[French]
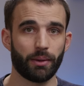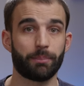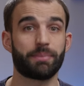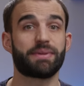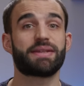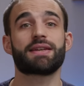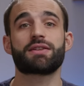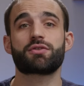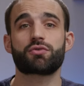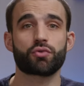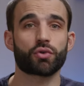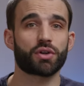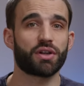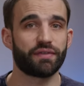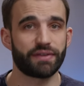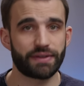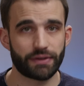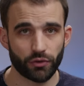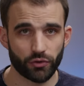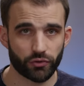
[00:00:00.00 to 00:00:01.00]
Bien sûr les
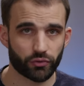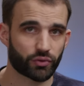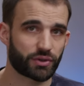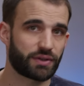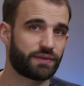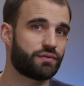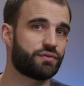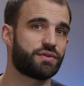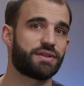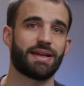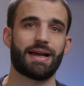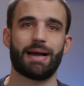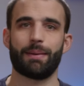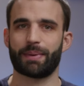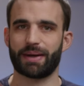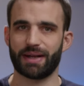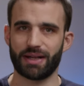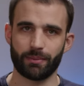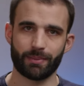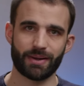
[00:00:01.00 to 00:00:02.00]
vidéos sont diffusées
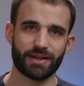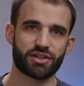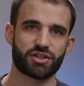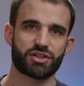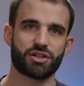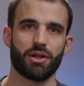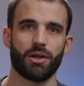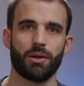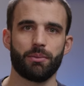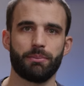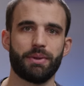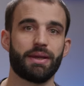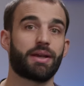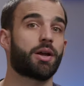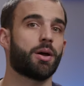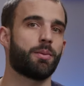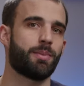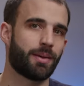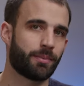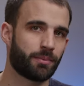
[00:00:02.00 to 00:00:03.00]
après les matchs, mais
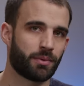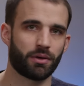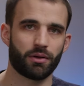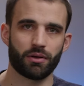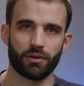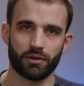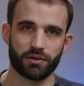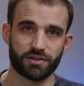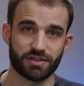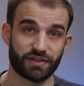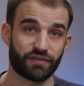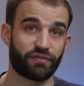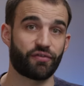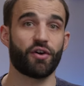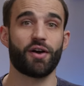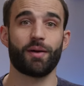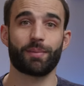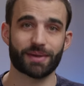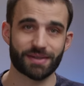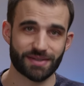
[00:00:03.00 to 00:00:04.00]
quand même euh, c'est
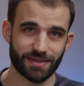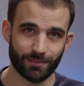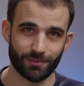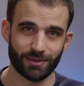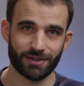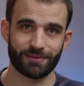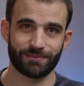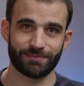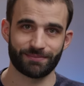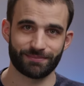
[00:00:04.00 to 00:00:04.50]
fort appréciable.